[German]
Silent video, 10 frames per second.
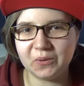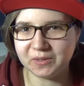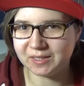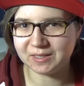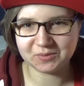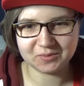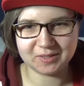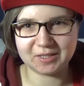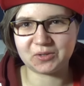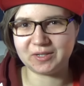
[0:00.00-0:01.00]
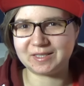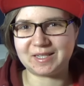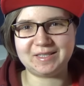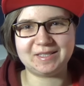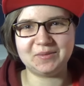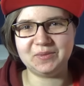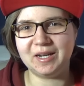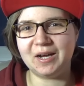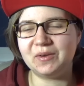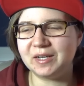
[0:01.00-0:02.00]
Und ich konnte das ganze
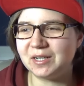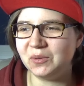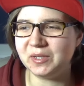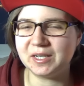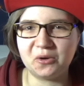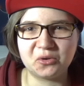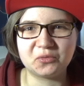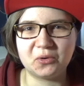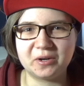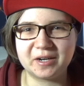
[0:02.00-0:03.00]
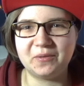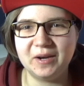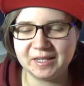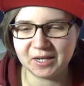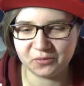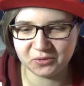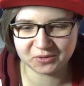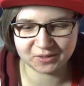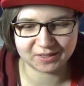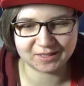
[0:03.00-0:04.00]
Seminar, aber ich glaube ich out of order, weil ich einfach
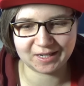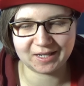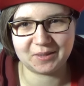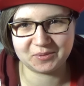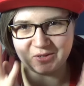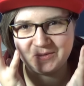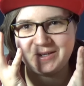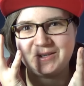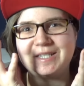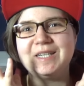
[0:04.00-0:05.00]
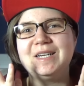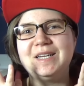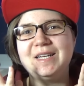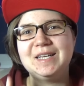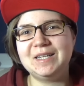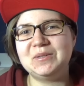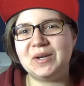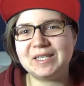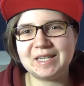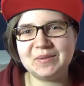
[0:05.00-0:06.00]
nur so gedacht habe, so, oh mein Gott,
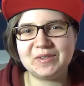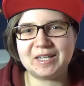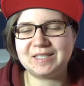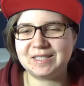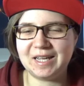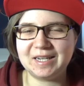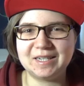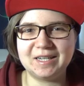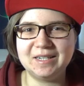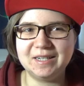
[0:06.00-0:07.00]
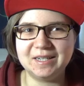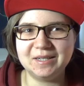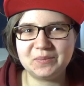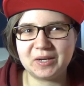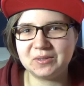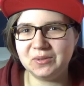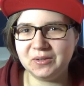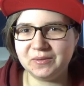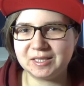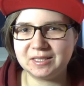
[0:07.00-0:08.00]
du hast einen Platz an einer
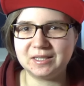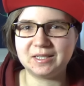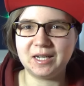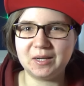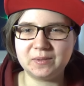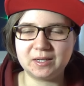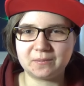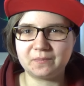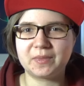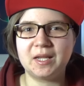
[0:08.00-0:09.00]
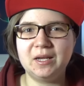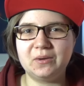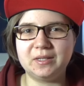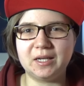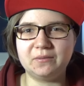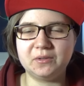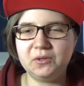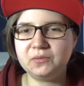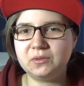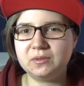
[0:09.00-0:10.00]
Partneruniversität in Japan. Und ja, wir
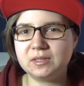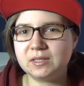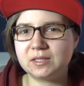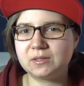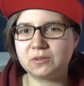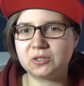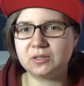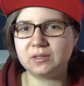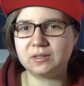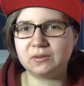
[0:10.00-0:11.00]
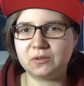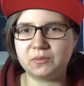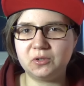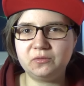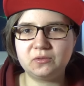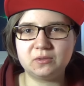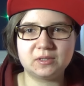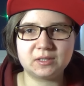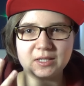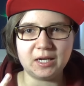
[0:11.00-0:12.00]
durften uns zwischen, oder wir durften
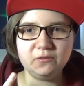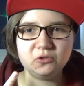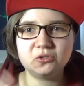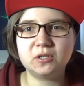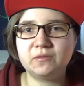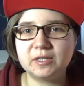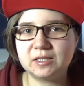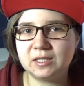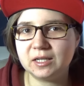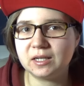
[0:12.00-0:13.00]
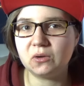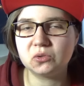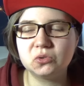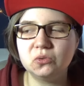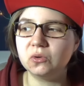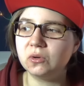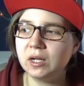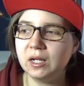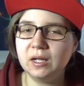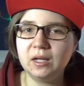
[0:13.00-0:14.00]
uns drei Wunschuniversitäten
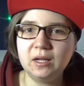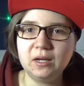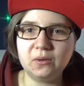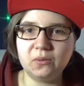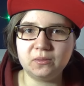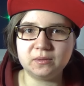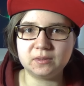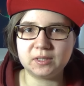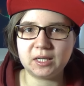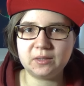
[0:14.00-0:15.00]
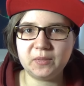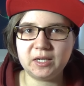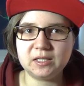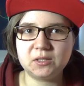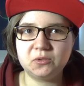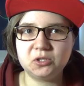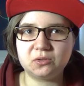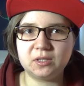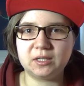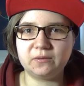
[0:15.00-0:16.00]
aussuchen. Und ich hatte mein erster Wunsch
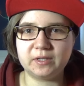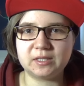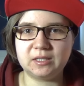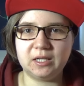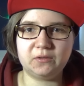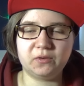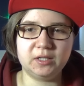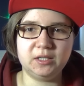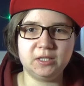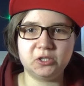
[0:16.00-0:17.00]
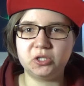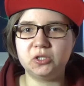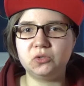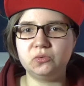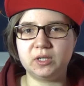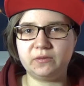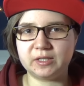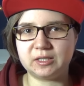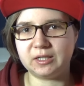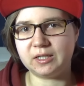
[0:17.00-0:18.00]
Universität war die Shinju
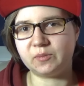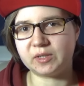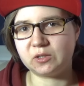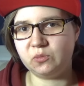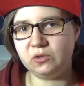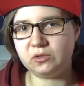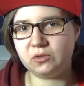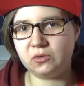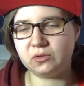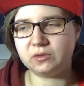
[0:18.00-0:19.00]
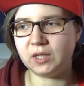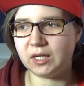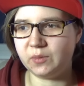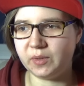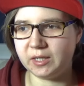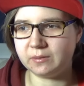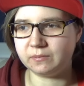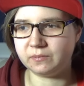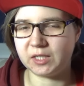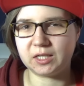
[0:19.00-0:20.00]
Universität der Matsumoto und die anderen
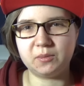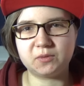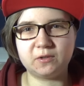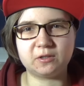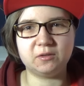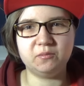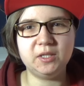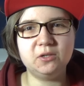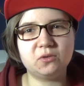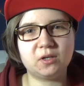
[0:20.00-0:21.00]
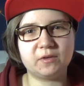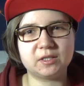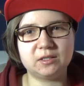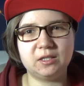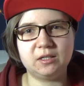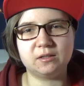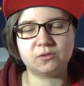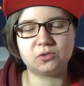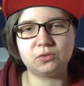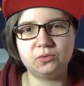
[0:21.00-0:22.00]
beiden, ich glaube es war noch die Mio Universität
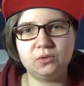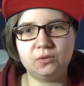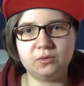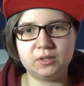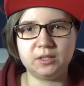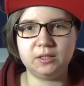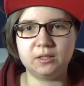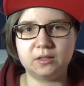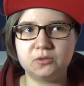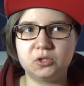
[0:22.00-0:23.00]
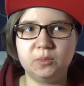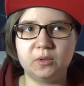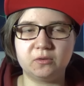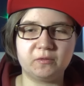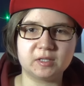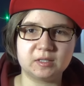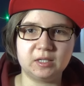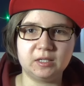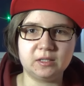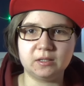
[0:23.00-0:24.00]
in Tsu und die Shiba
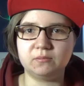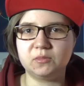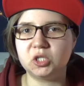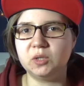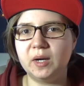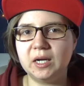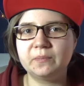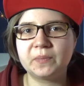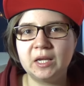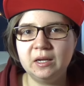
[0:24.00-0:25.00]
Universität in Shiba.